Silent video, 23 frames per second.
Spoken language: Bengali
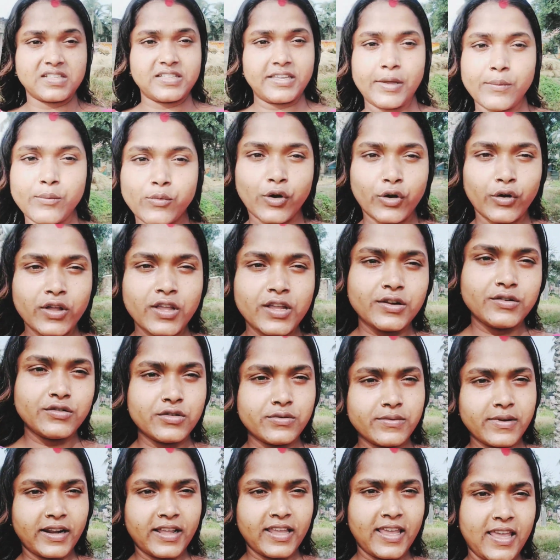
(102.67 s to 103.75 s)
সেই বড়
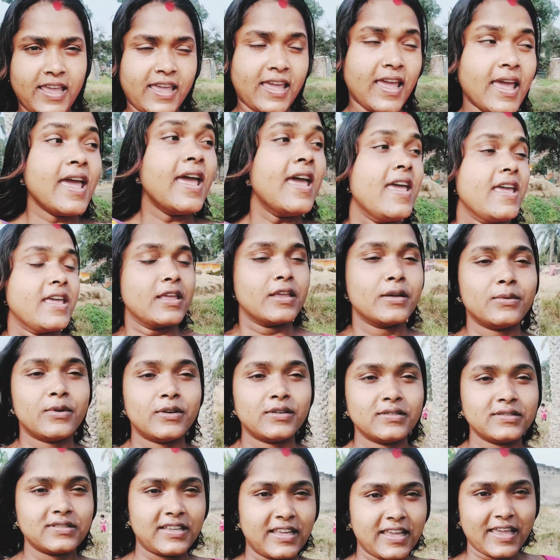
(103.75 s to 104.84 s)
ইউটিউবার কে
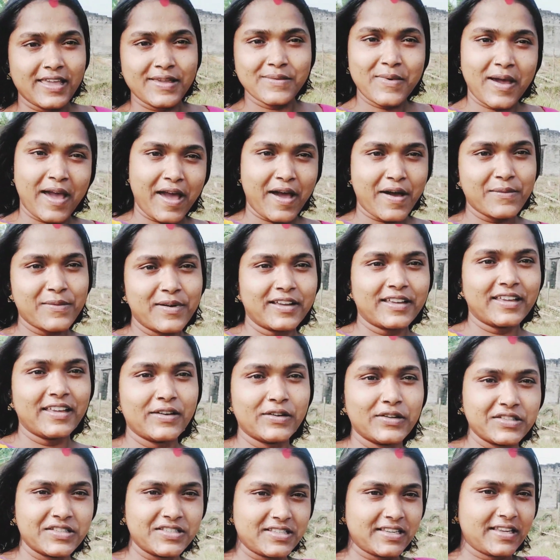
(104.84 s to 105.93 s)
এবং কেই বা আমাকে
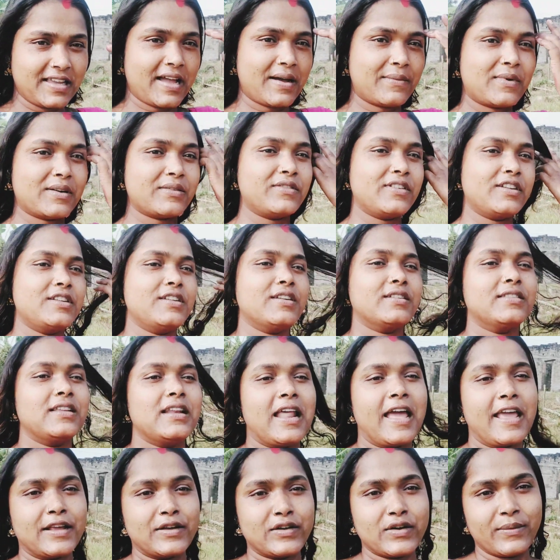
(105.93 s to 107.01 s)
হচ্ছে আমার ভিডিওতে
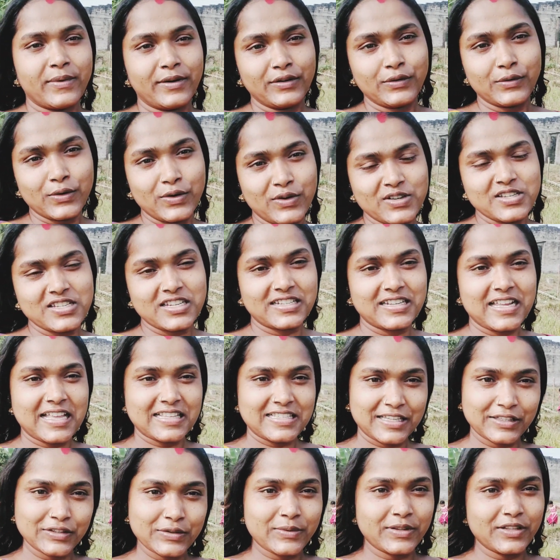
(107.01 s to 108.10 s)
লাইক কমেন্ট করলো সেটা
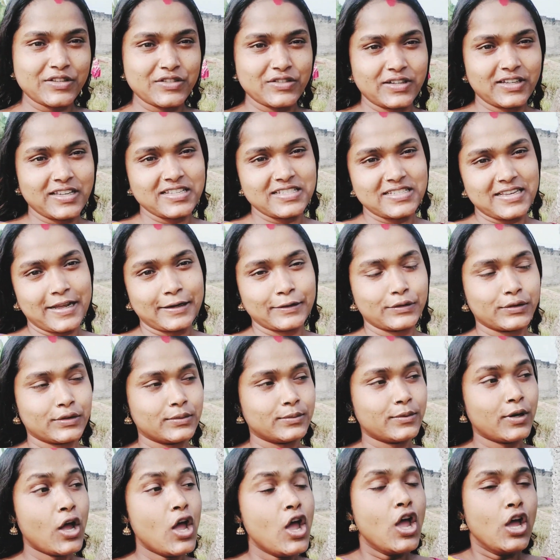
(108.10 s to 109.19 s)
আজকে তোমাদের সঙ্গে শেয়ার
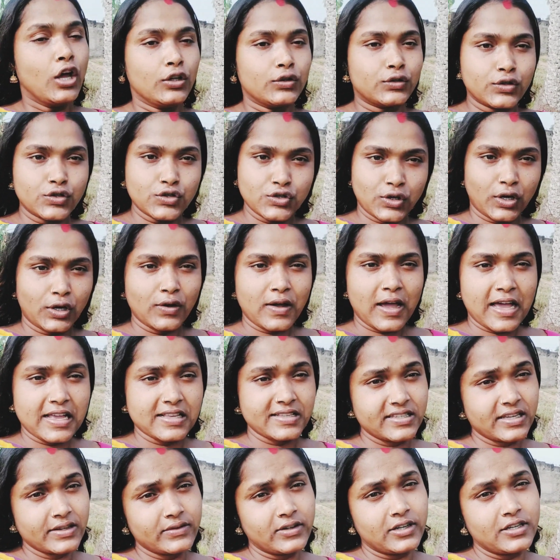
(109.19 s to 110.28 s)
করব তো চলো
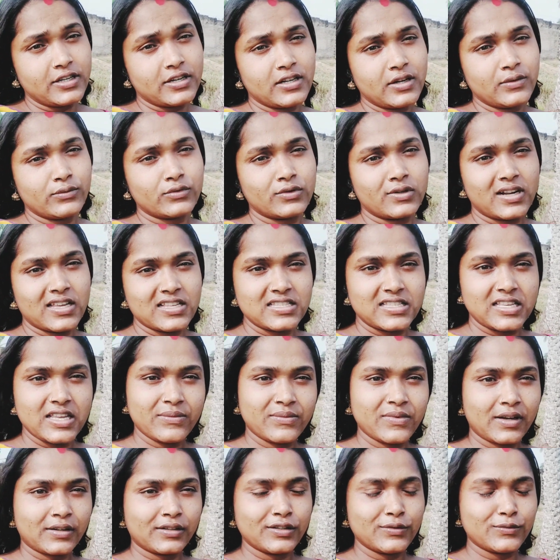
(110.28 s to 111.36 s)
আজকে ভিডিওটা পুরোটা
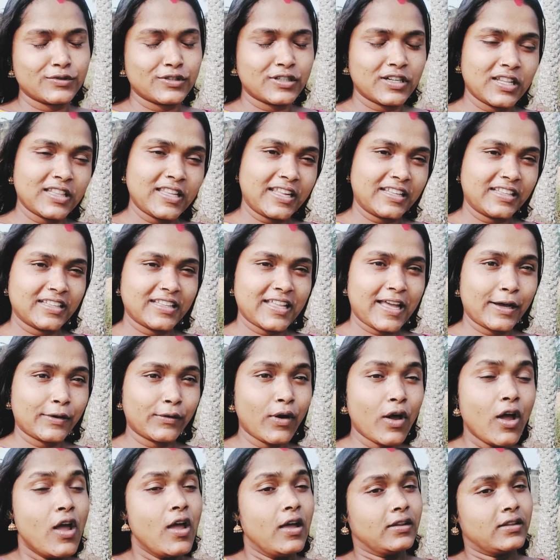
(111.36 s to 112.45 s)
স্কিপ না করে পুরোটা দেখতে
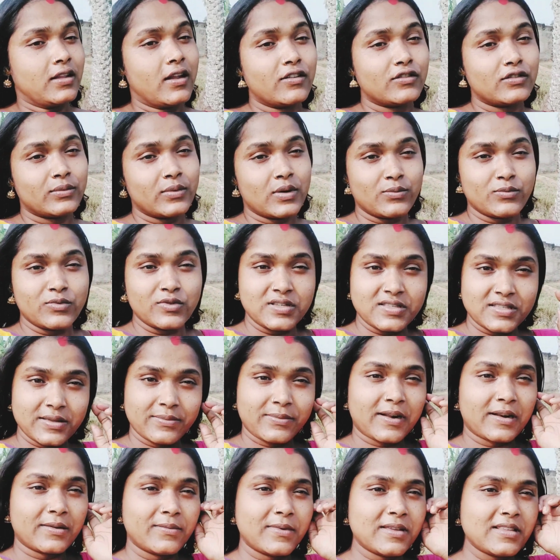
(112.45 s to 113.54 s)
থাকো তাহলে তোমরা বুঝতে
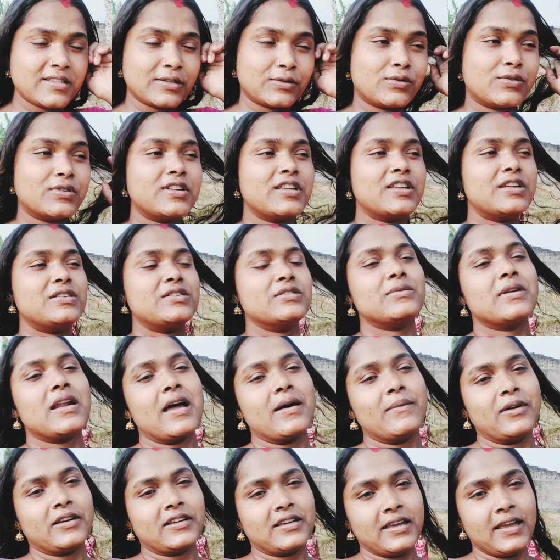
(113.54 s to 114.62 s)
পারবে যে কোন ইউটিউবার
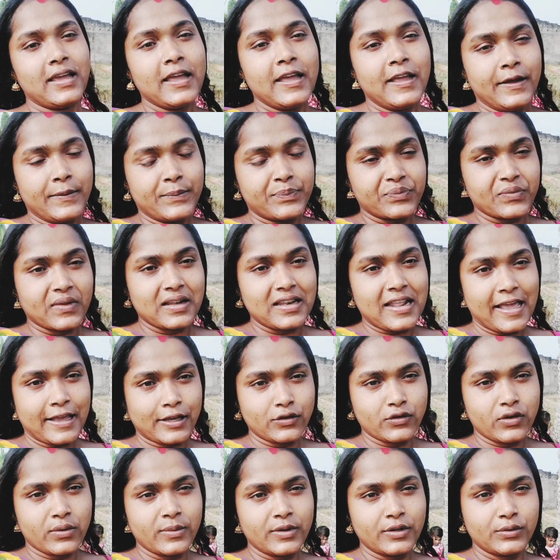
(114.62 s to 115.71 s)
আমাকে লাইক
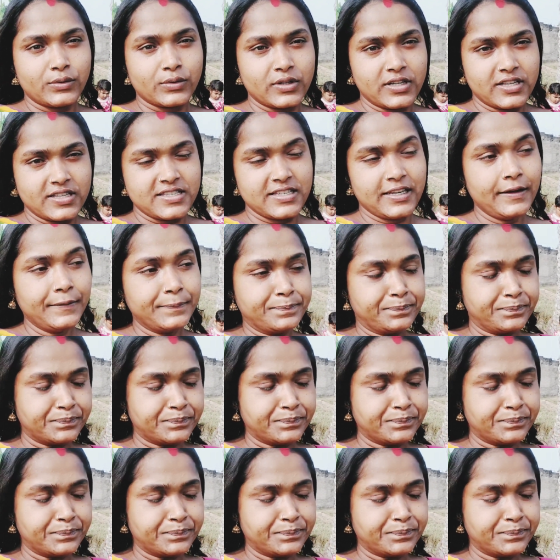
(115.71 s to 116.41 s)
কমেন্ট করেছে